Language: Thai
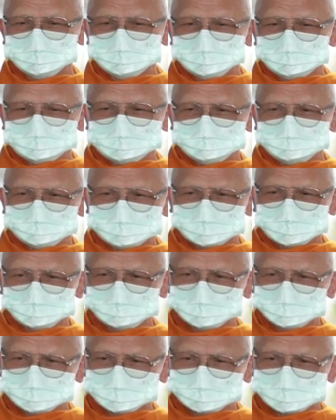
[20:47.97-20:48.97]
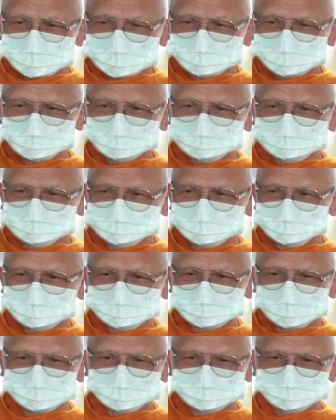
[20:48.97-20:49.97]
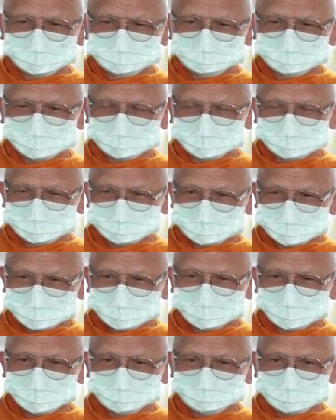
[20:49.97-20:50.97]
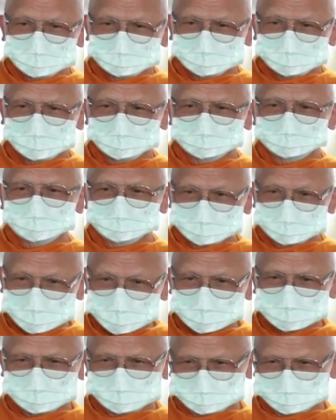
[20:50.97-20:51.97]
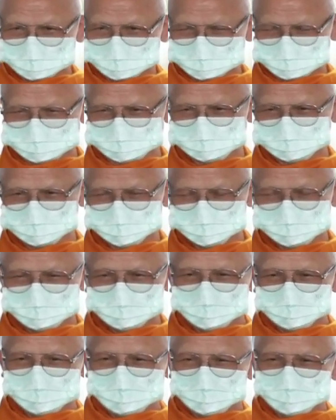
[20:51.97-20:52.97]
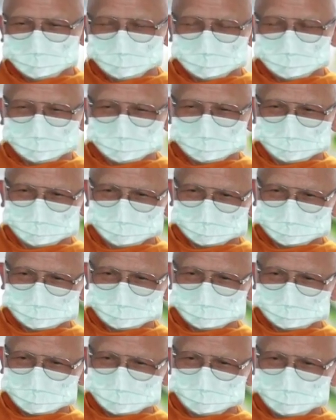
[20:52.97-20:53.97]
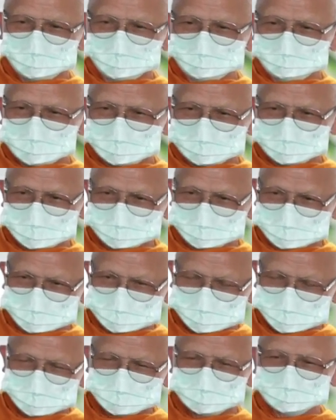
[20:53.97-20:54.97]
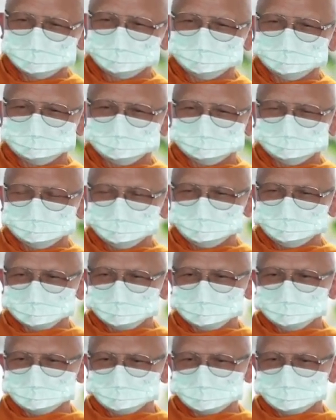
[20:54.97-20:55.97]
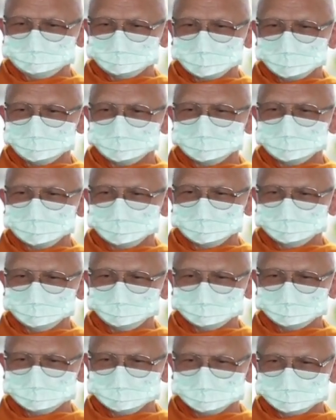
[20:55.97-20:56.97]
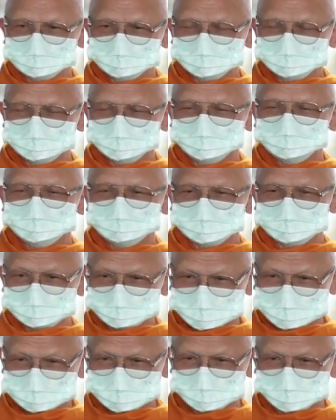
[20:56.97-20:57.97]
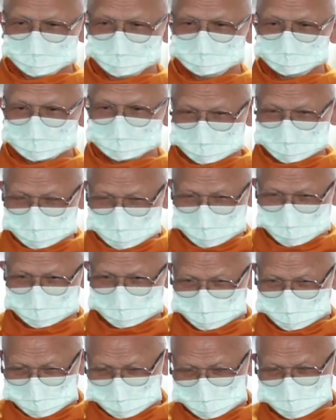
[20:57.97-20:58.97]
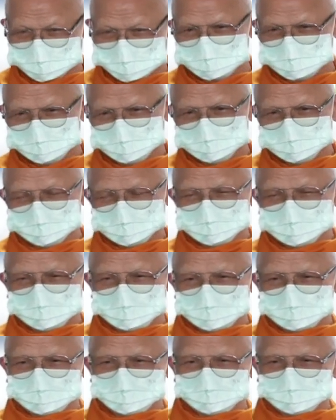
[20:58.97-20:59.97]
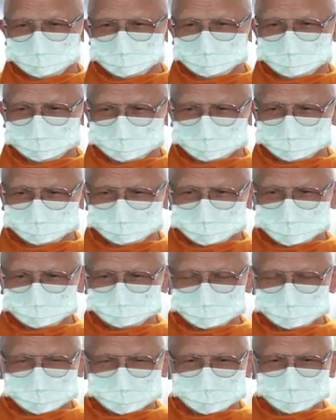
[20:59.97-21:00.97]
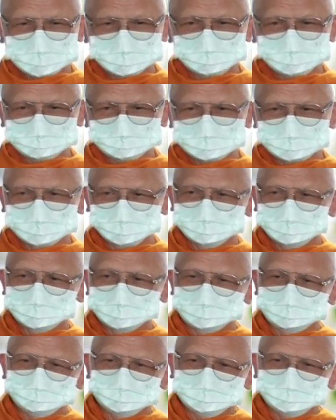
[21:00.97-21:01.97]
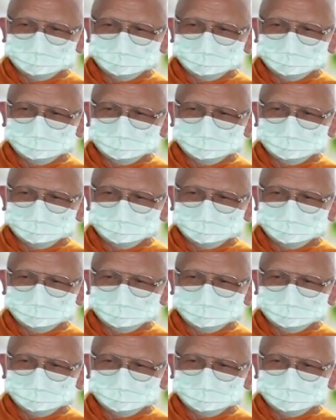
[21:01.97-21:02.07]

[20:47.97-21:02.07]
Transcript: สมถะวิปัสนาก็คือการกำหนดรู้อุปาทานขันห้านั่นแหละแล้วก็ละอุปาทานขันห้าที่ว่าจิตตภาวนาย่อมเกิดคือ สมถะวิปัสนาเดียวกันแล้วจะมาแปลให้เข้าใจง่าย ๆ ว่า